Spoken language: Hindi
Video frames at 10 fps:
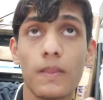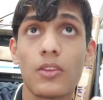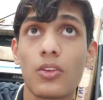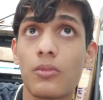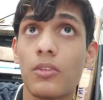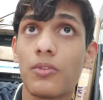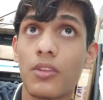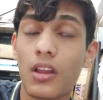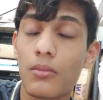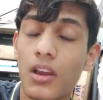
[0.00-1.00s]
चलो अभी
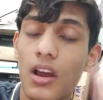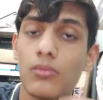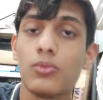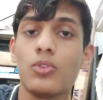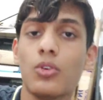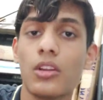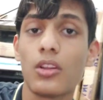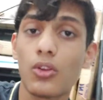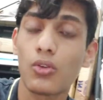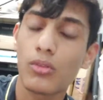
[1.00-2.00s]
फ़िलहाल मैं हाथ मुँह धो
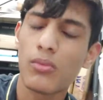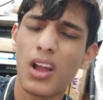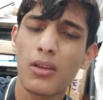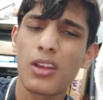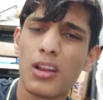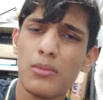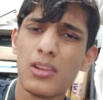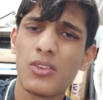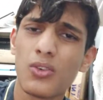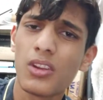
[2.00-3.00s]
लेता हूँ क्योंकि बाहर गर्मी
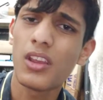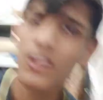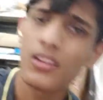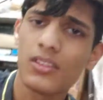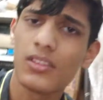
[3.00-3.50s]
सी हो रही है